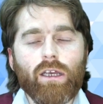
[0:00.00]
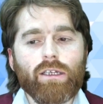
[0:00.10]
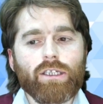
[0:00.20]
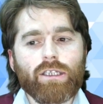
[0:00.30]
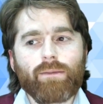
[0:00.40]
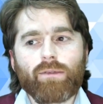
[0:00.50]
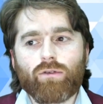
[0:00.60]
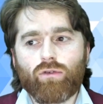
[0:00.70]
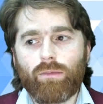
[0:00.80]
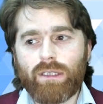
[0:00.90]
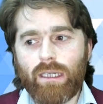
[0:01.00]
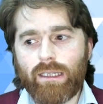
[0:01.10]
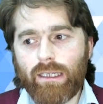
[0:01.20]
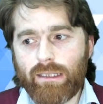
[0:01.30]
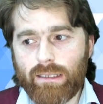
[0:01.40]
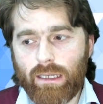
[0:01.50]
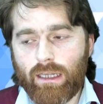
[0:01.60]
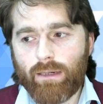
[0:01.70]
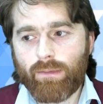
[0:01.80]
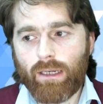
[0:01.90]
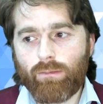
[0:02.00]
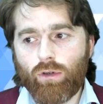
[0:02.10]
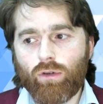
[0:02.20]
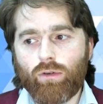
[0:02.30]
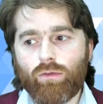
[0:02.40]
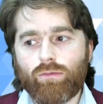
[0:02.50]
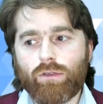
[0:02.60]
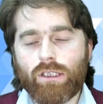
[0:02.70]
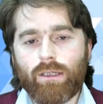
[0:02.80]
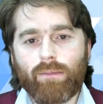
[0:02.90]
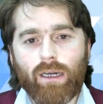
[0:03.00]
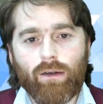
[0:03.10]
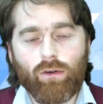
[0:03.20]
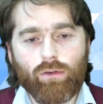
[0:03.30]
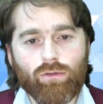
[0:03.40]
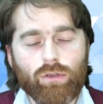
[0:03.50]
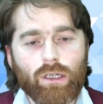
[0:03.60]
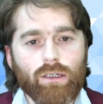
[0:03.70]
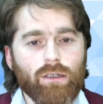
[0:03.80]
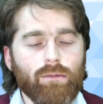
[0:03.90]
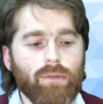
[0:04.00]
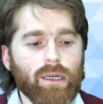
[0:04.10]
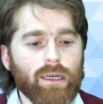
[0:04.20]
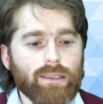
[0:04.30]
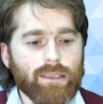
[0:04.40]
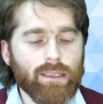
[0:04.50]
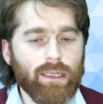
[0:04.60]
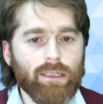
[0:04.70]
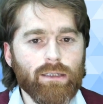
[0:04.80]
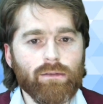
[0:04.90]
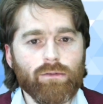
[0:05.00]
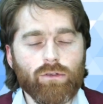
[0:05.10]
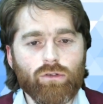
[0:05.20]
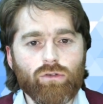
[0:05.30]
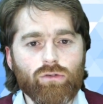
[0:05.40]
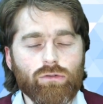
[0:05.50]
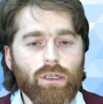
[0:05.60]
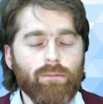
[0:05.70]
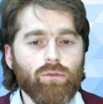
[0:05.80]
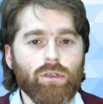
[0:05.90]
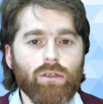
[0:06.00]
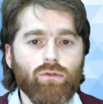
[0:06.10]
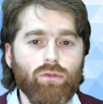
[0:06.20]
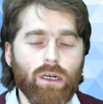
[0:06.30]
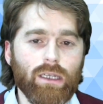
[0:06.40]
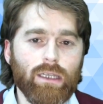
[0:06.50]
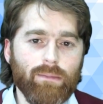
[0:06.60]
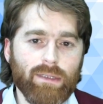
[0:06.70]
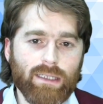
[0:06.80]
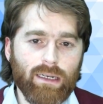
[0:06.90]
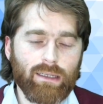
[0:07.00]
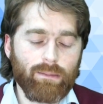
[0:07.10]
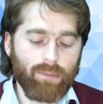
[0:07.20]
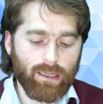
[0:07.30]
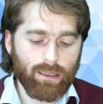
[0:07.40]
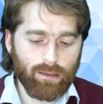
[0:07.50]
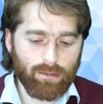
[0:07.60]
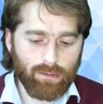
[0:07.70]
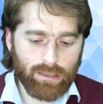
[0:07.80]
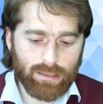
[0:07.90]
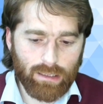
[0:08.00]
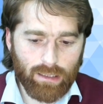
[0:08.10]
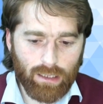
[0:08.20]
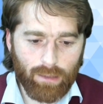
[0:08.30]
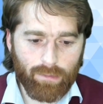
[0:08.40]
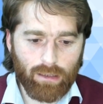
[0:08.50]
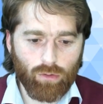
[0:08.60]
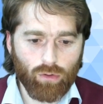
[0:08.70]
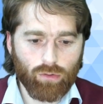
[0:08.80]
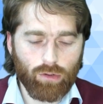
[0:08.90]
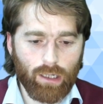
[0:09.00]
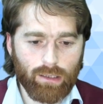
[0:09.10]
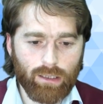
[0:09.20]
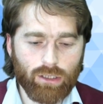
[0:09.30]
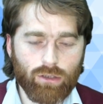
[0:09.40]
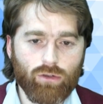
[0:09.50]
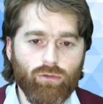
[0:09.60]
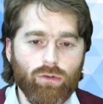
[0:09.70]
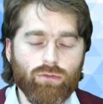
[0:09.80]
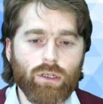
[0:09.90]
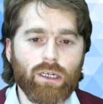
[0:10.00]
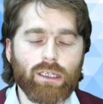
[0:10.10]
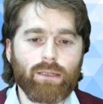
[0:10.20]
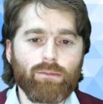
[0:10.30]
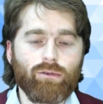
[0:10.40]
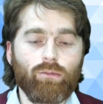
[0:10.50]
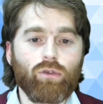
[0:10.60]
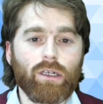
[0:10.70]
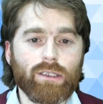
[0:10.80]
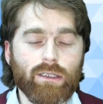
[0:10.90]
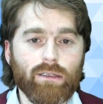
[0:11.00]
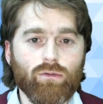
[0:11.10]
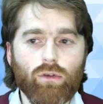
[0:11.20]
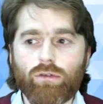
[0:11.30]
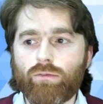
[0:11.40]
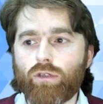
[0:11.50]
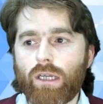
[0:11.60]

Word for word: İşte bir sürü meseleden insanlar bilmiyor. İşte Baylok'tan, Bankasya'dan, şuradan, buradan, dünya kadar meseleden pek insanların haberi yok. Yani aşırı güven üzerine gidilmiş ve bunlar sıkıntı oluşmuş.